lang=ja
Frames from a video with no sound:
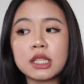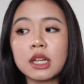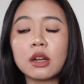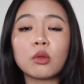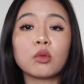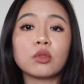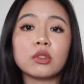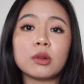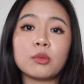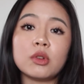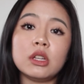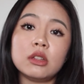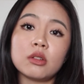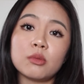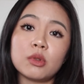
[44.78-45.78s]
さなことで
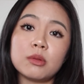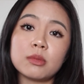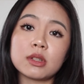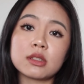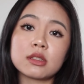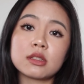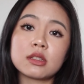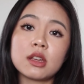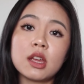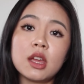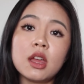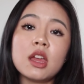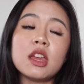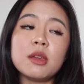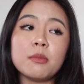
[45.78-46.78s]
もいいと思います
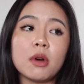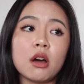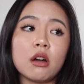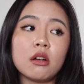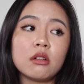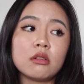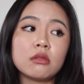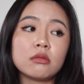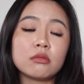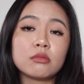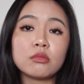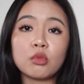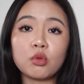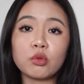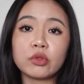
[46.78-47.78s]
今も
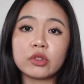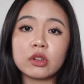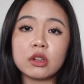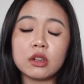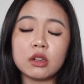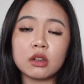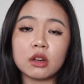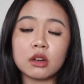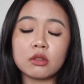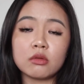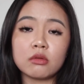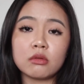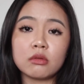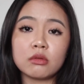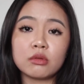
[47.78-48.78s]
う本当にあ
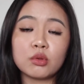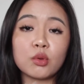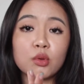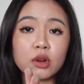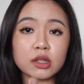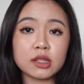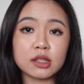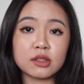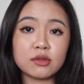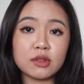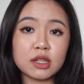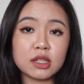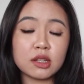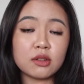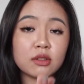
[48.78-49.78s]
の動画撮
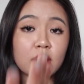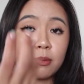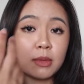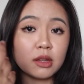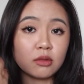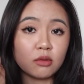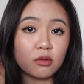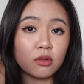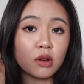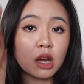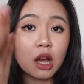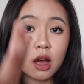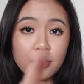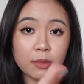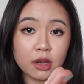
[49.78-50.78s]
影してるための
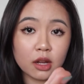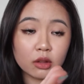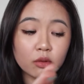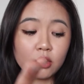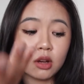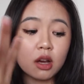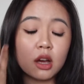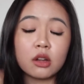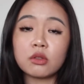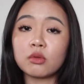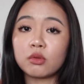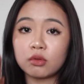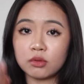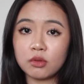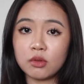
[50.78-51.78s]
カメラとかあるこ